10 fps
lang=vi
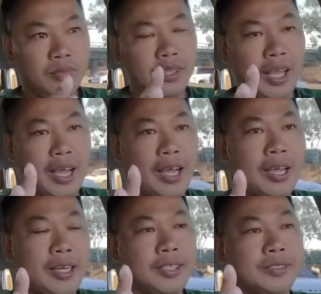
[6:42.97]

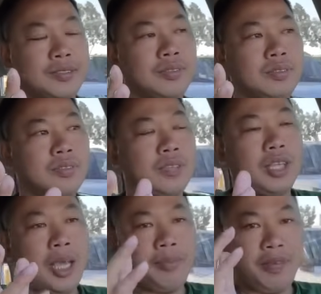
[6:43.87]
là
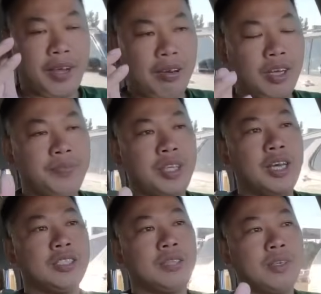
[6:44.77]
em đi vào đó em
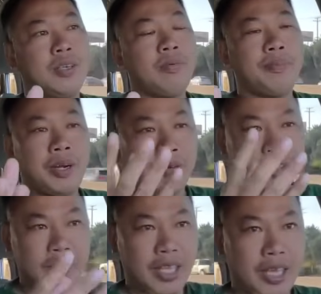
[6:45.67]
chơi xong rồi đó em ra ngoài
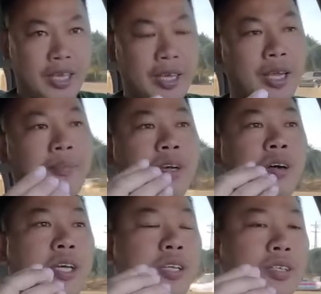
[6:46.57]
xe em
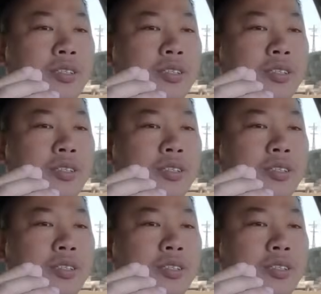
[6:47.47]
ngồi